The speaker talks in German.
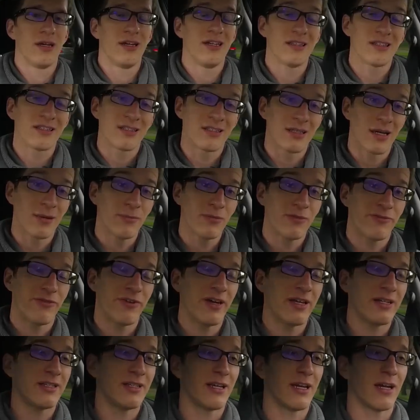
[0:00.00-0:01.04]
Insgesamt
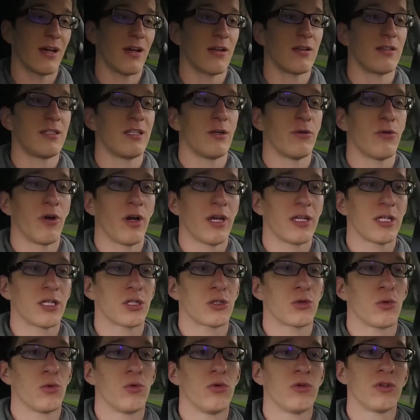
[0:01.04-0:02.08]
fährt der
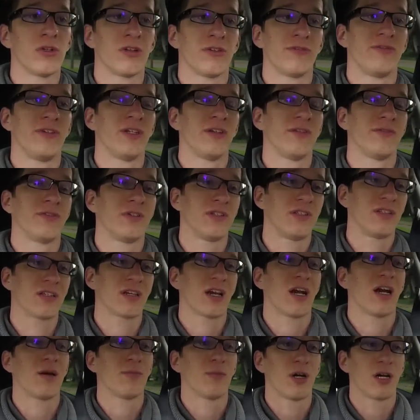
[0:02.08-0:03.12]
theoretisch 144
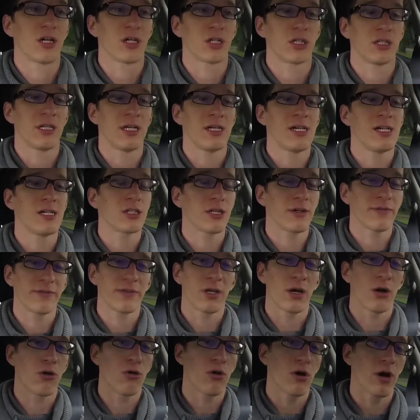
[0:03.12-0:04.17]
km/h schnell,
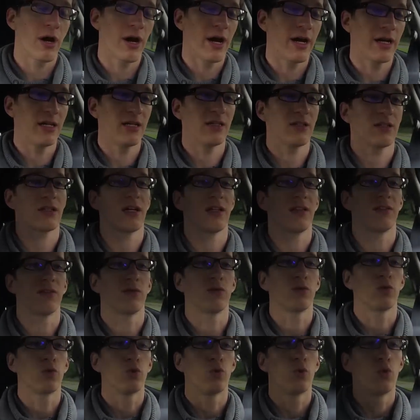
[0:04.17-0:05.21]
schafft er auch eigentlich
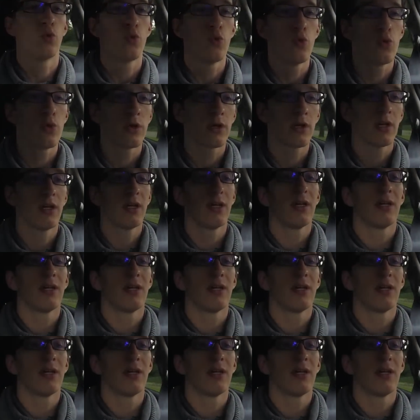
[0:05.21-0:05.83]
ganz gut.